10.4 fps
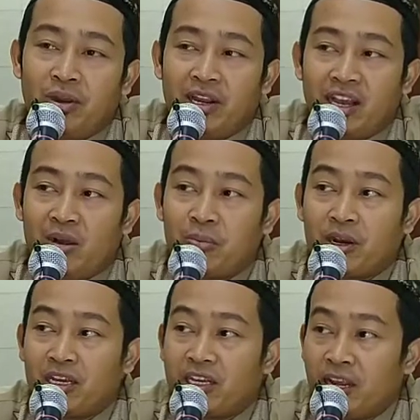mereka
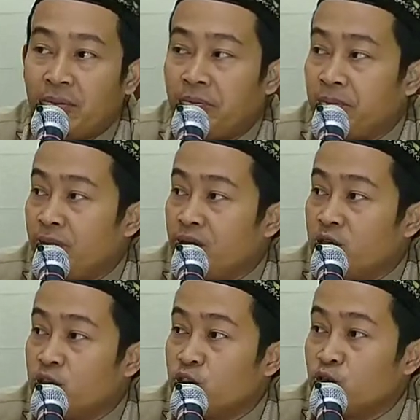berkirim
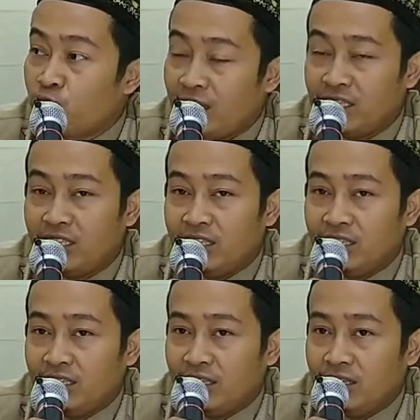surat.
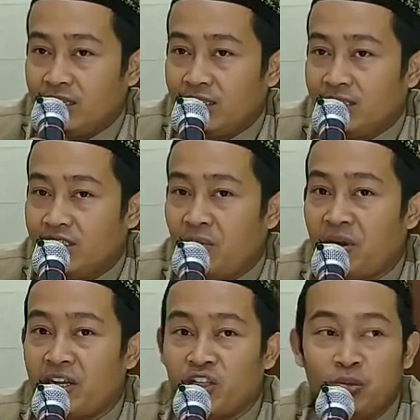
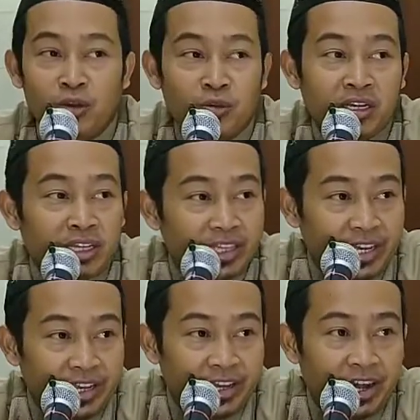Zaman itu belum ada
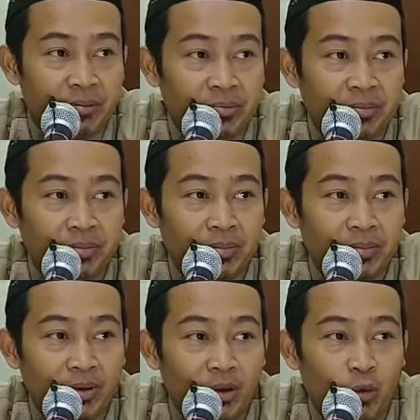telegram,
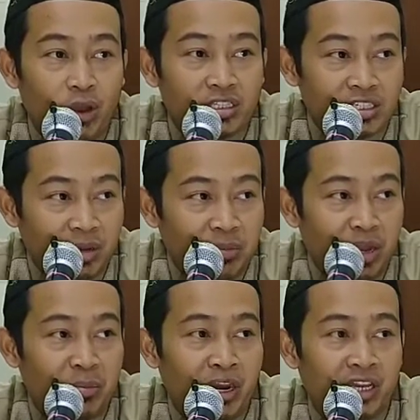
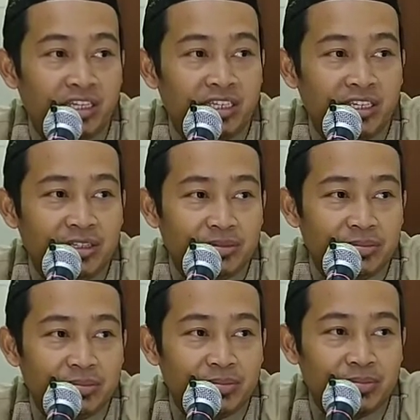WhatsApp apalagi.
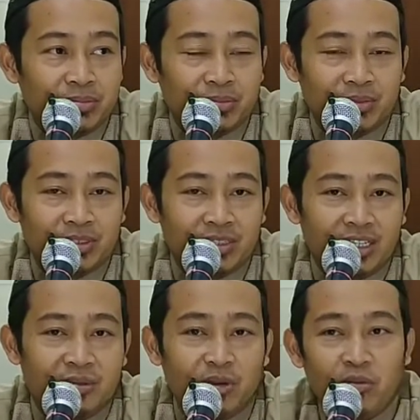
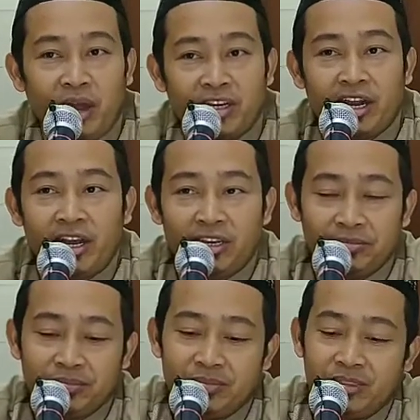Jadi belum ada,
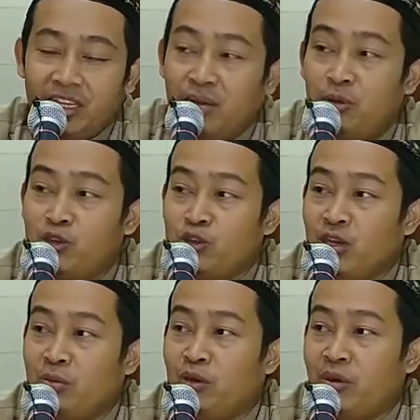telepon
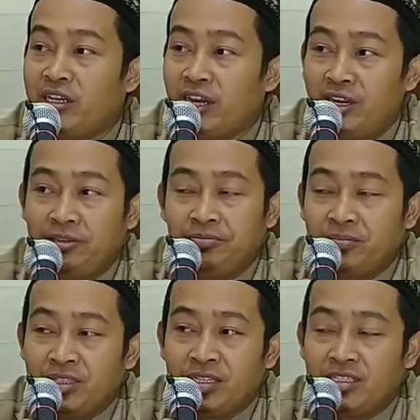juga belum ada
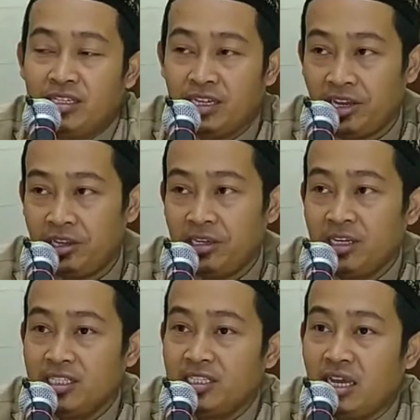
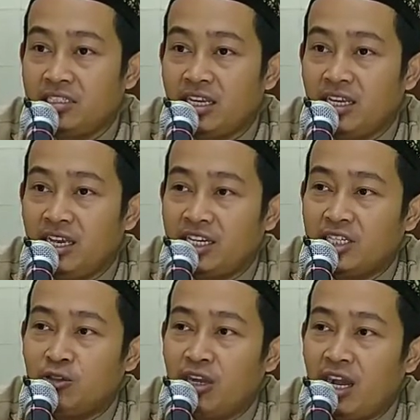sehingga jasa yang
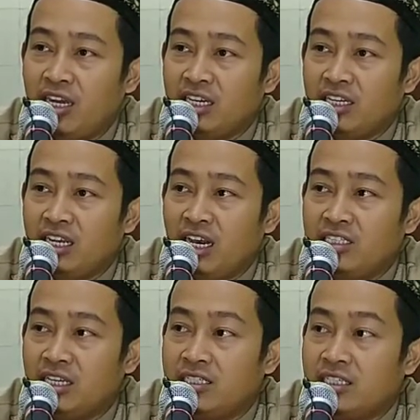digunakan
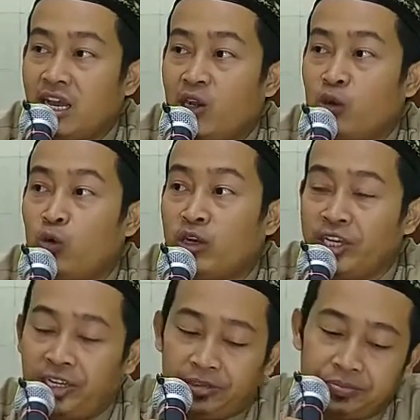adalah jasa
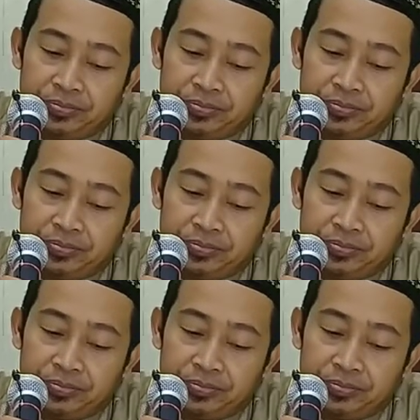kurir.